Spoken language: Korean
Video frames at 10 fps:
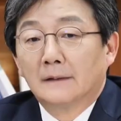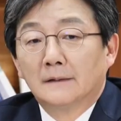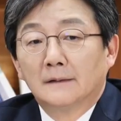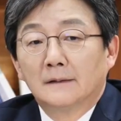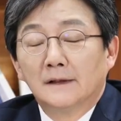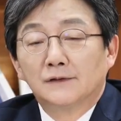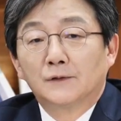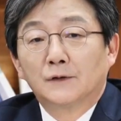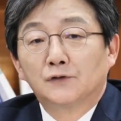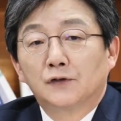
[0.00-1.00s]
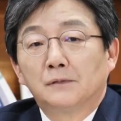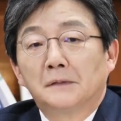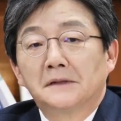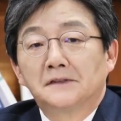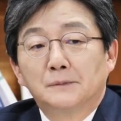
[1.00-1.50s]
그이 정권이
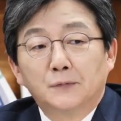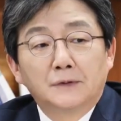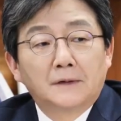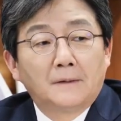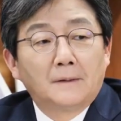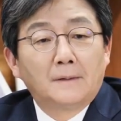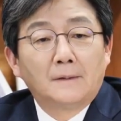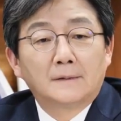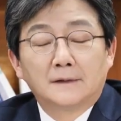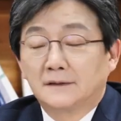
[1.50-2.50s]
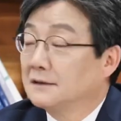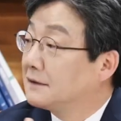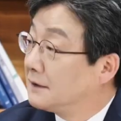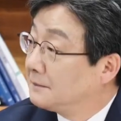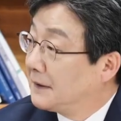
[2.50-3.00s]
출범하기 전부터 그
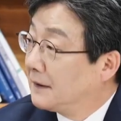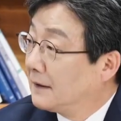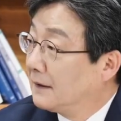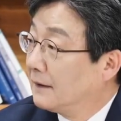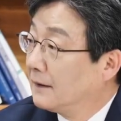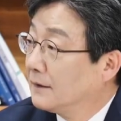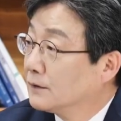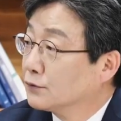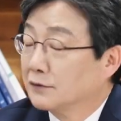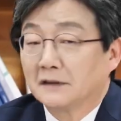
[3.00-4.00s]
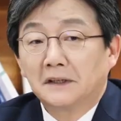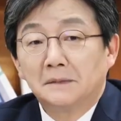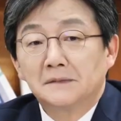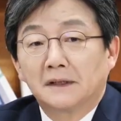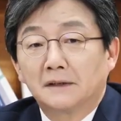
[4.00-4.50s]
특검의
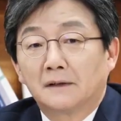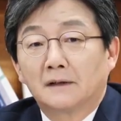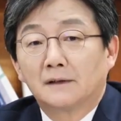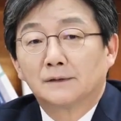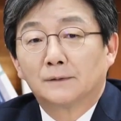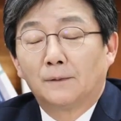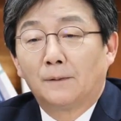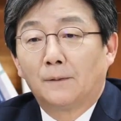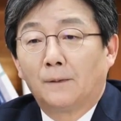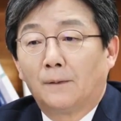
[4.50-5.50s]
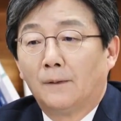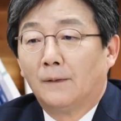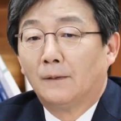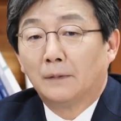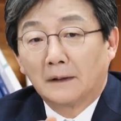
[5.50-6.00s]
조사팀장이 돼가지고
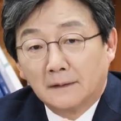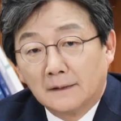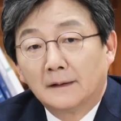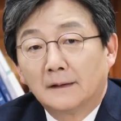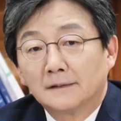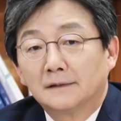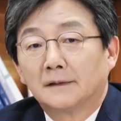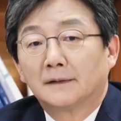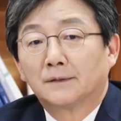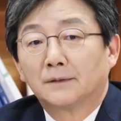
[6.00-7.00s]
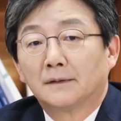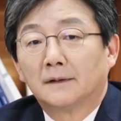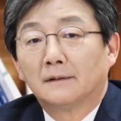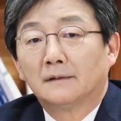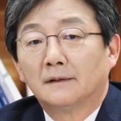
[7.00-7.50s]
박근혜 전
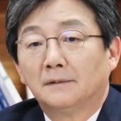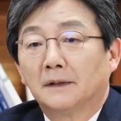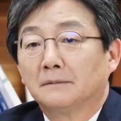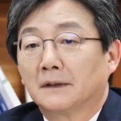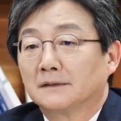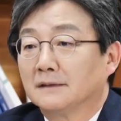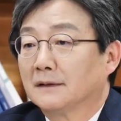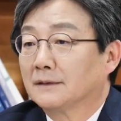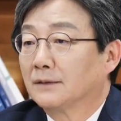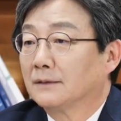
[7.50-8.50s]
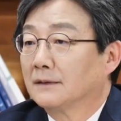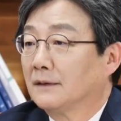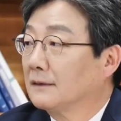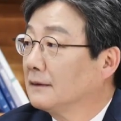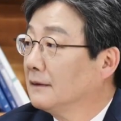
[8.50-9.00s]
대통령, 이명박 전
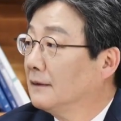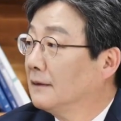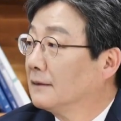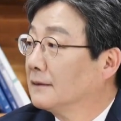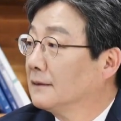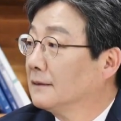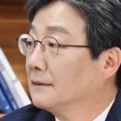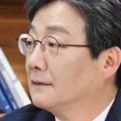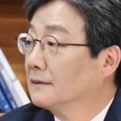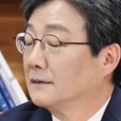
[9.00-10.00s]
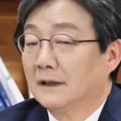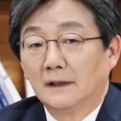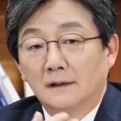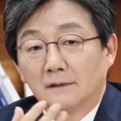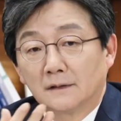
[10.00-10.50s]
대통령 그
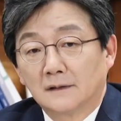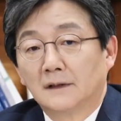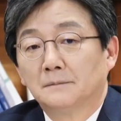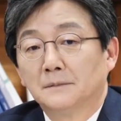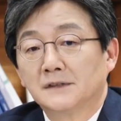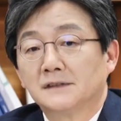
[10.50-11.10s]
이 특검